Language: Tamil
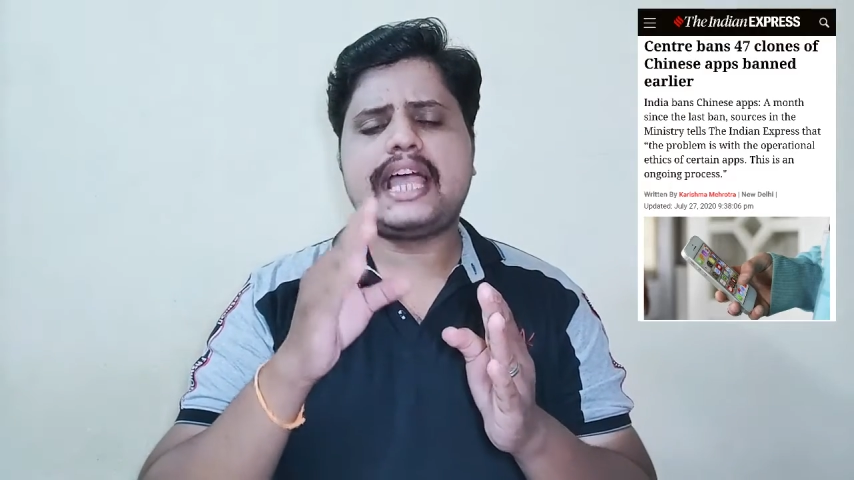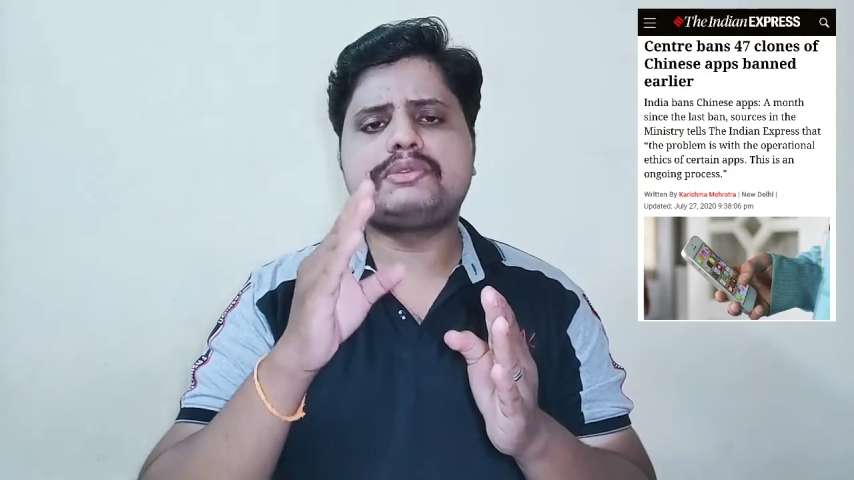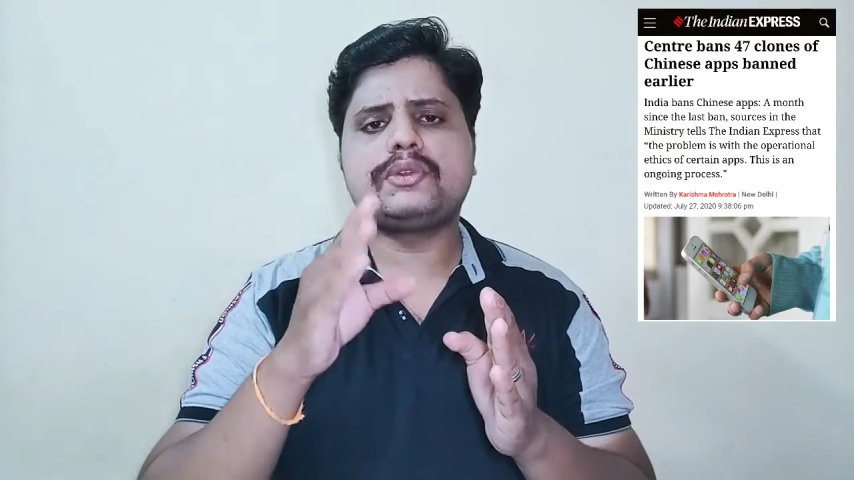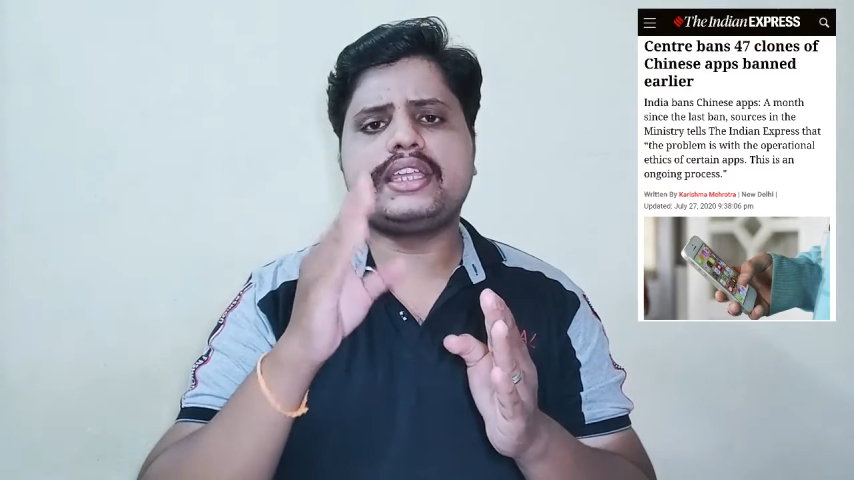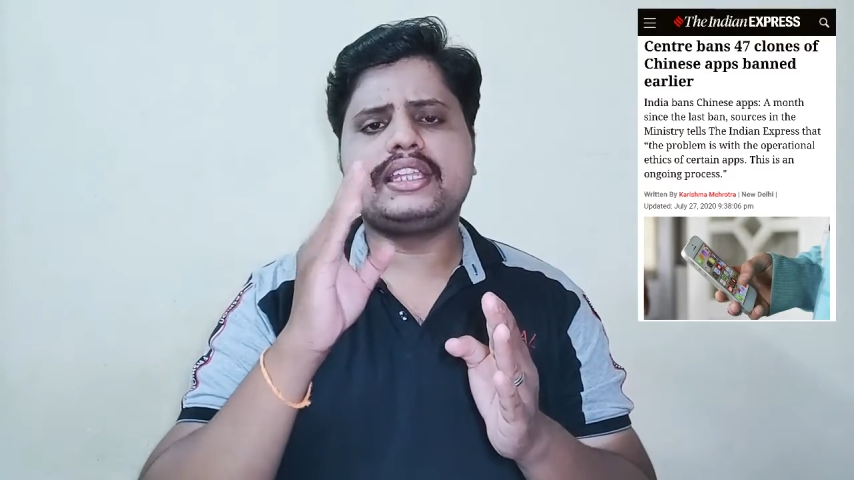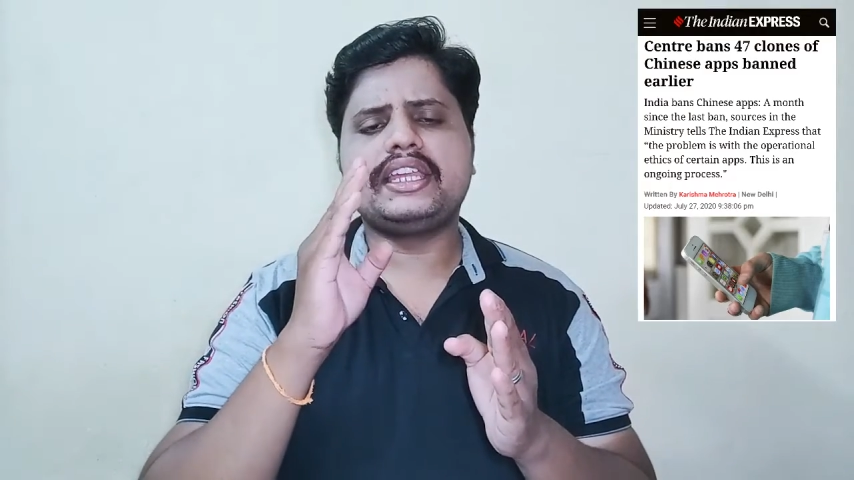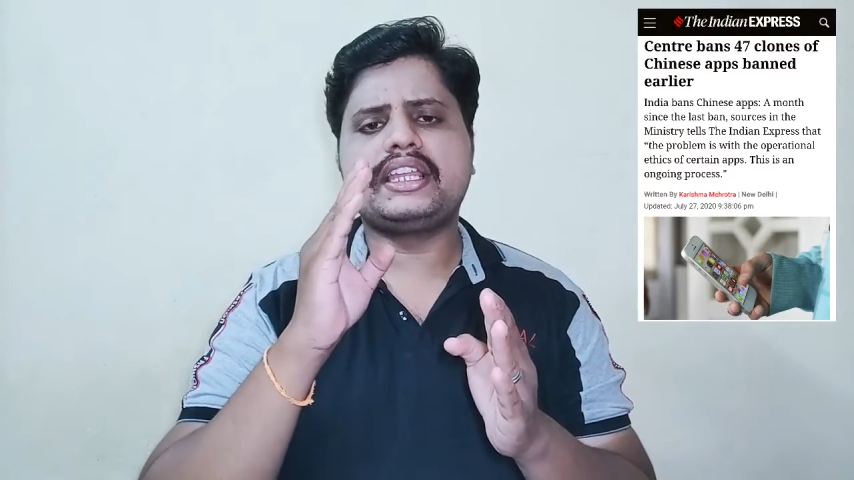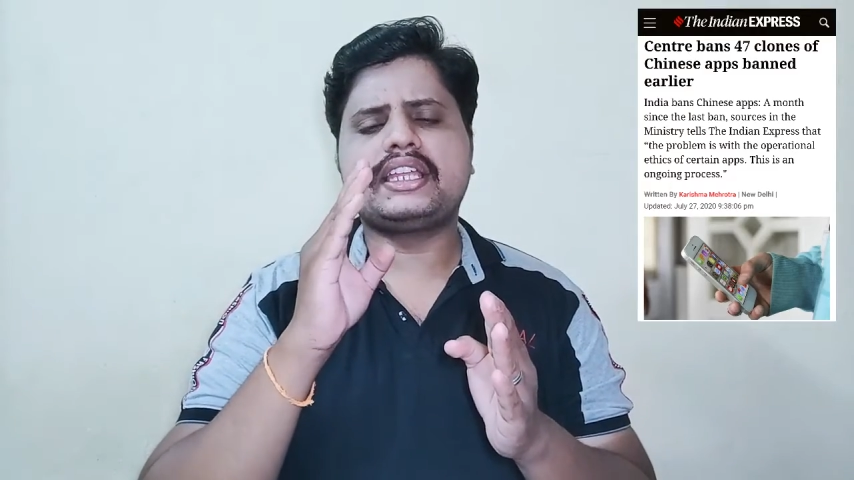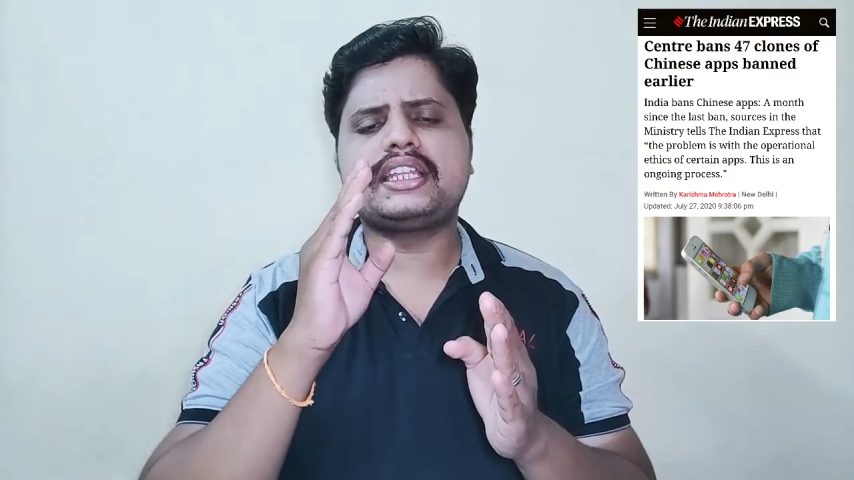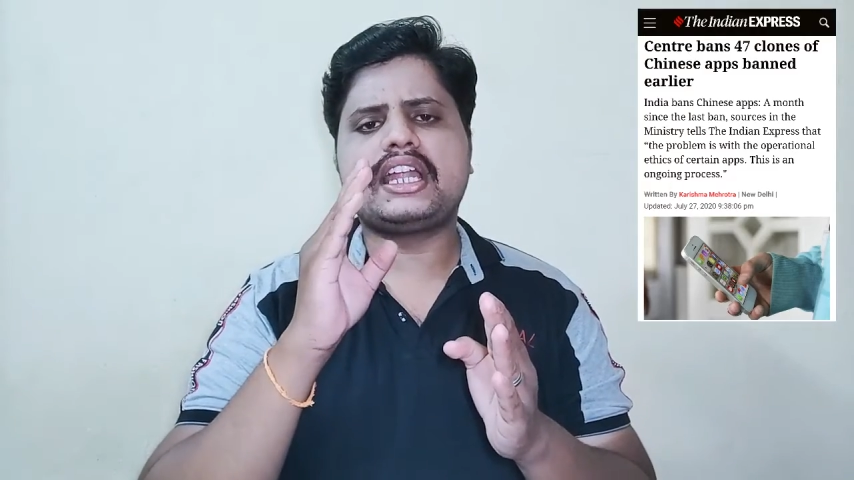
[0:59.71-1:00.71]
ஆப்ஸ் கூட இதில்
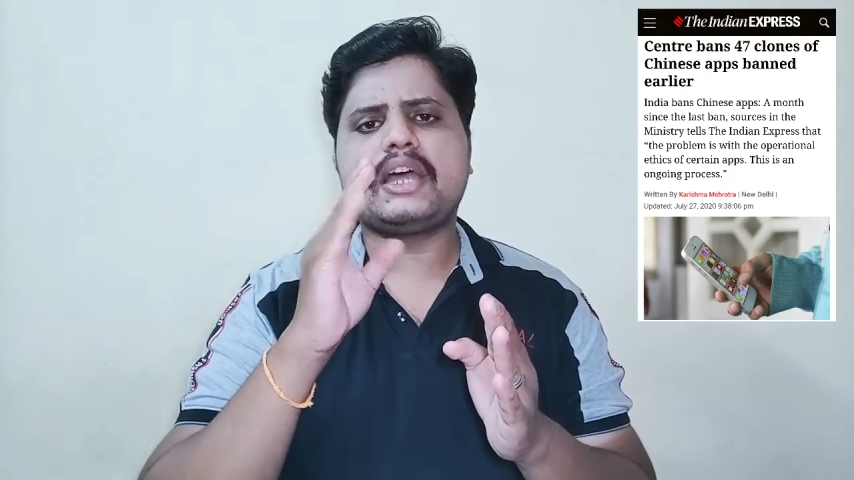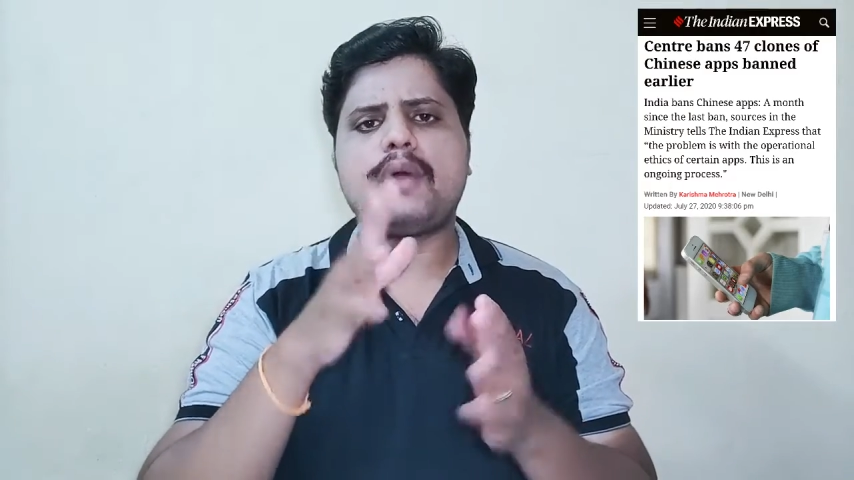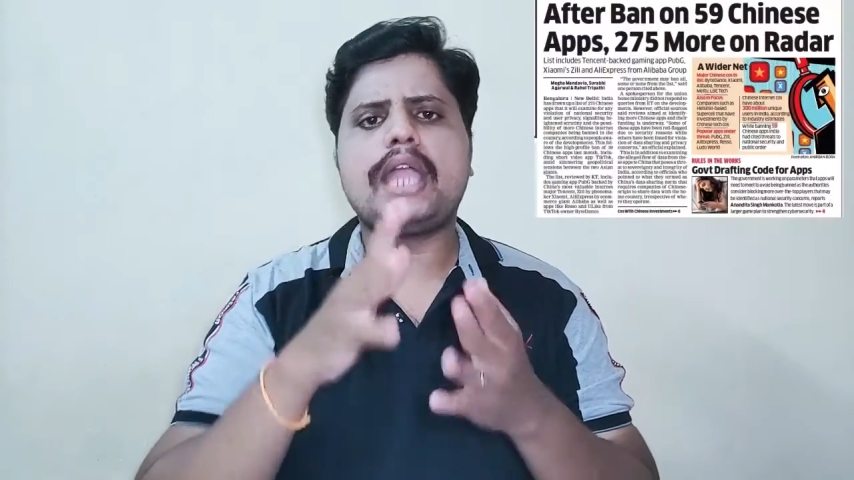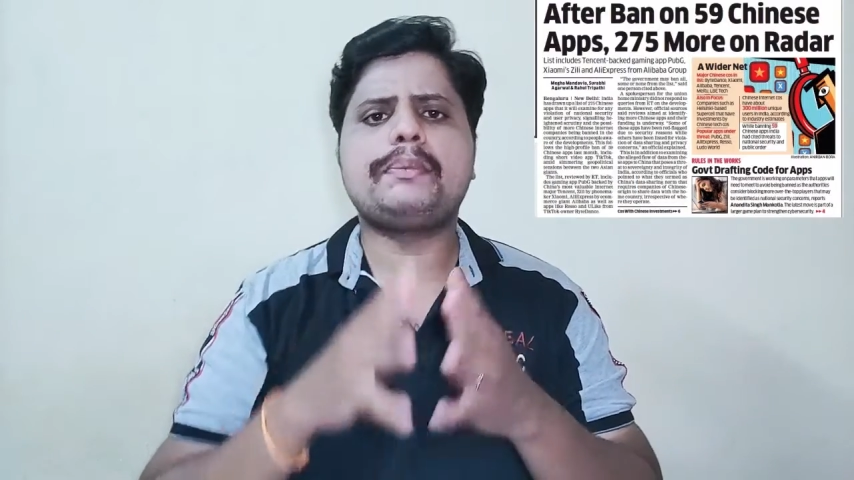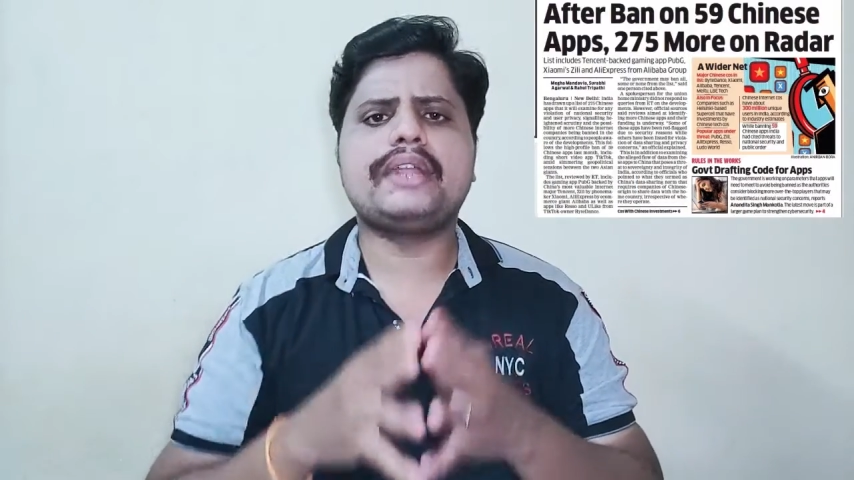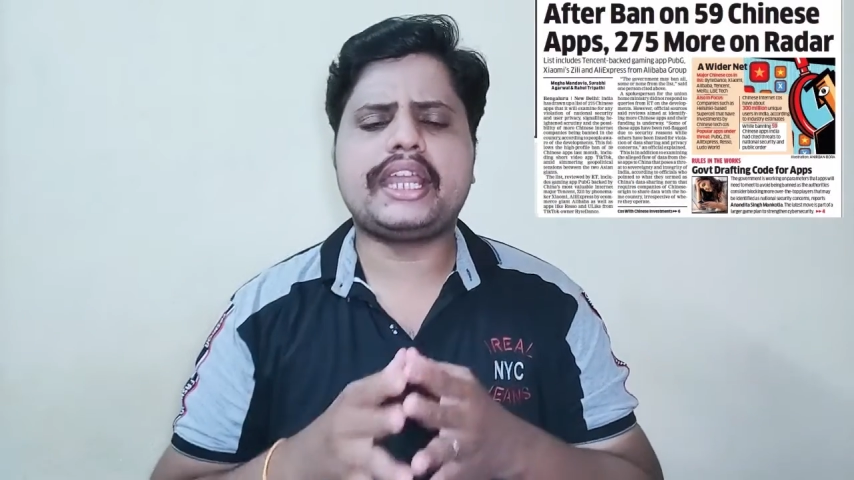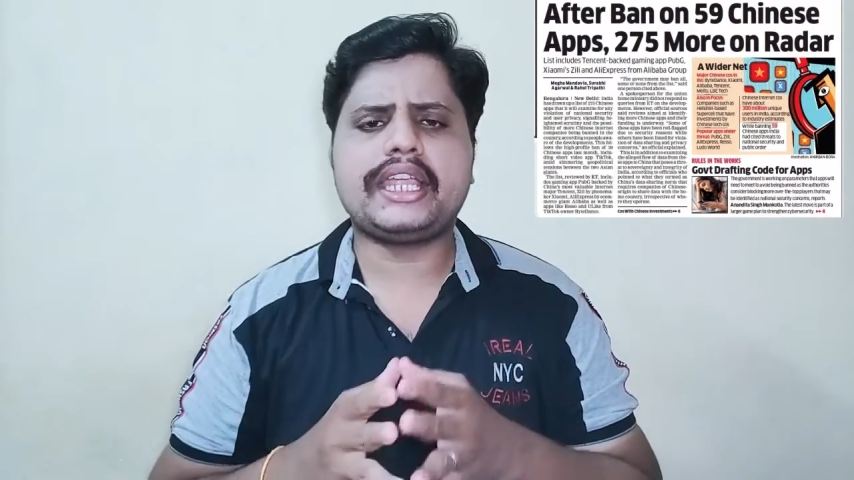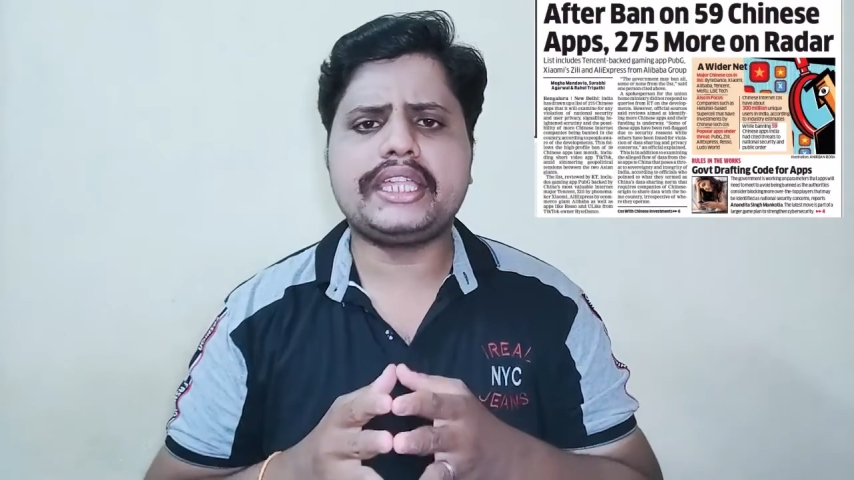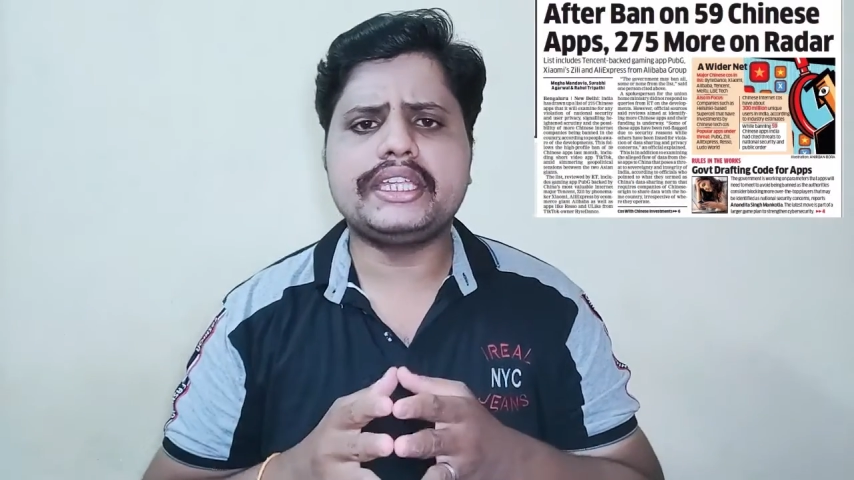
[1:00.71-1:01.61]
இருக்கிறதுக்கான வாய்ப்பு நிறையா